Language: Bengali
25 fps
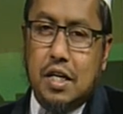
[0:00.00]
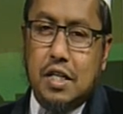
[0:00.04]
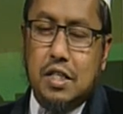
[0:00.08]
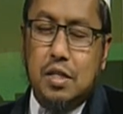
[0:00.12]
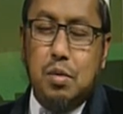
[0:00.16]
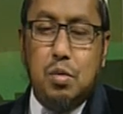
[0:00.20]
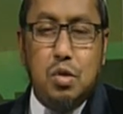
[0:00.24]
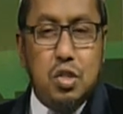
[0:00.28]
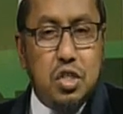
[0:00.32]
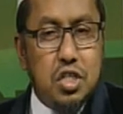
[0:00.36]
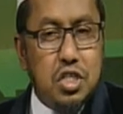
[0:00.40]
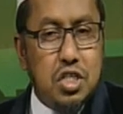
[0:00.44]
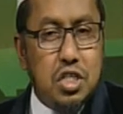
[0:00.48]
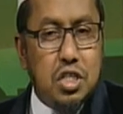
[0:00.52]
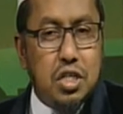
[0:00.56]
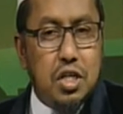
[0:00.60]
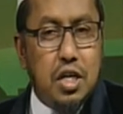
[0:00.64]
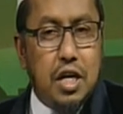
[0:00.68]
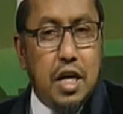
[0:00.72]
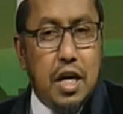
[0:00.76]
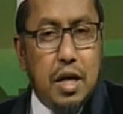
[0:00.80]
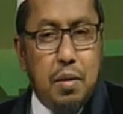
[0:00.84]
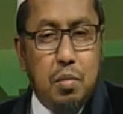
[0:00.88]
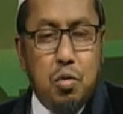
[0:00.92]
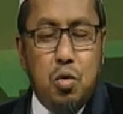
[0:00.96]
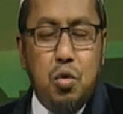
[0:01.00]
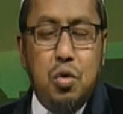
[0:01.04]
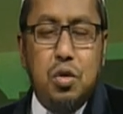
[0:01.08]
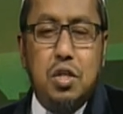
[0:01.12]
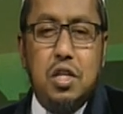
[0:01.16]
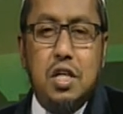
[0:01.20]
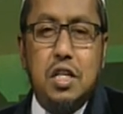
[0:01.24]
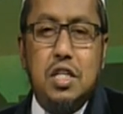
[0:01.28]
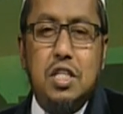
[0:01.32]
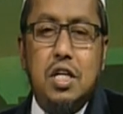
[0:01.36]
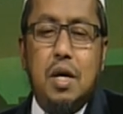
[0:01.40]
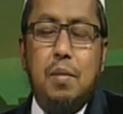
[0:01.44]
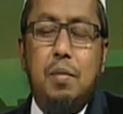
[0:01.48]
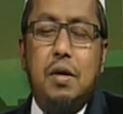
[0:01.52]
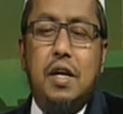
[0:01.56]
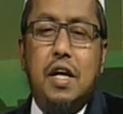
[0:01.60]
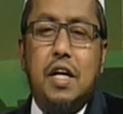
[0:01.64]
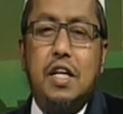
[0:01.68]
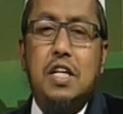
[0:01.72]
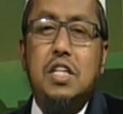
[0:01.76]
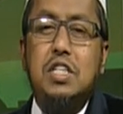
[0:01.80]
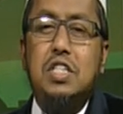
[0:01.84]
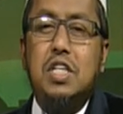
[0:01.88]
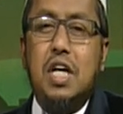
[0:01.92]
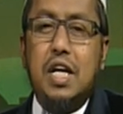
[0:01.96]
যেমন এই মুহূর্তে স্বামীর
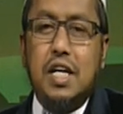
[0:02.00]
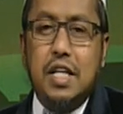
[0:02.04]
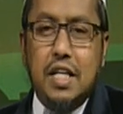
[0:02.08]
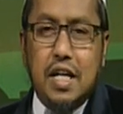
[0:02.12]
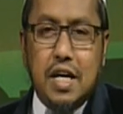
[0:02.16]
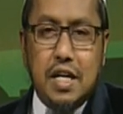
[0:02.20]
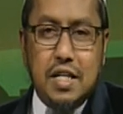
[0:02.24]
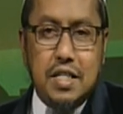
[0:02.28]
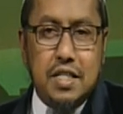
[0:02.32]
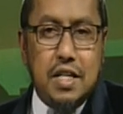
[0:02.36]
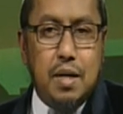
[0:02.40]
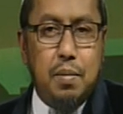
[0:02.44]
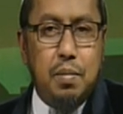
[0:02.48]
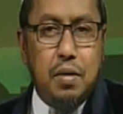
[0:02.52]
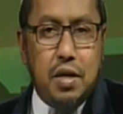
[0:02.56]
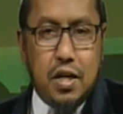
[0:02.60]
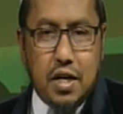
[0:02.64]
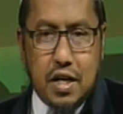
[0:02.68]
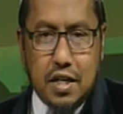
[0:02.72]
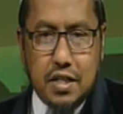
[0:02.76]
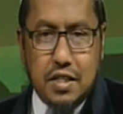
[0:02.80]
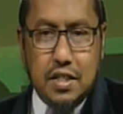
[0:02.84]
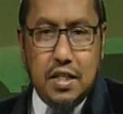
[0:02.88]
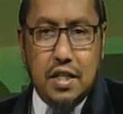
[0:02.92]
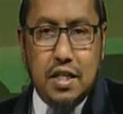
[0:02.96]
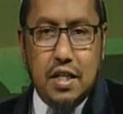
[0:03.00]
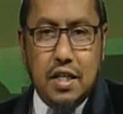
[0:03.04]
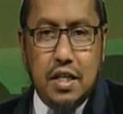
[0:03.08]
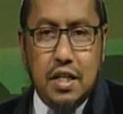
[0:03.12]
একটি চাহিদা আছে আপনার কাছে